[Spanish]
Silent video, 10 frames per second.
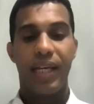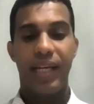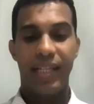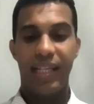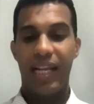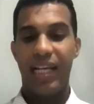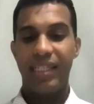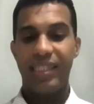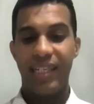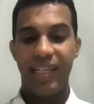eh,
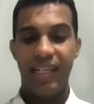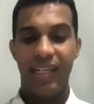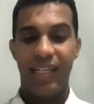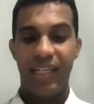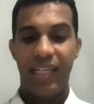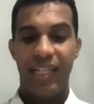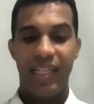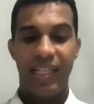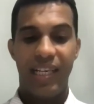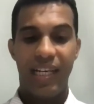delante
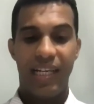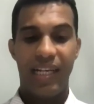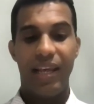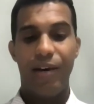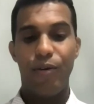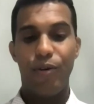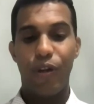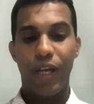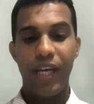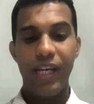de cada uno
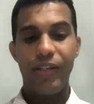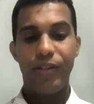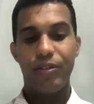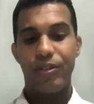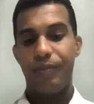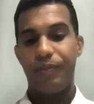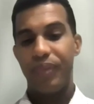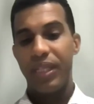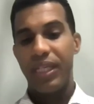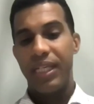de ellos
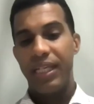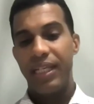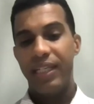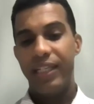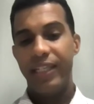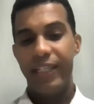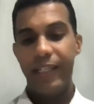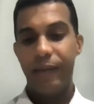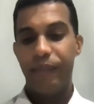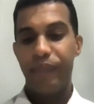
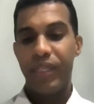y,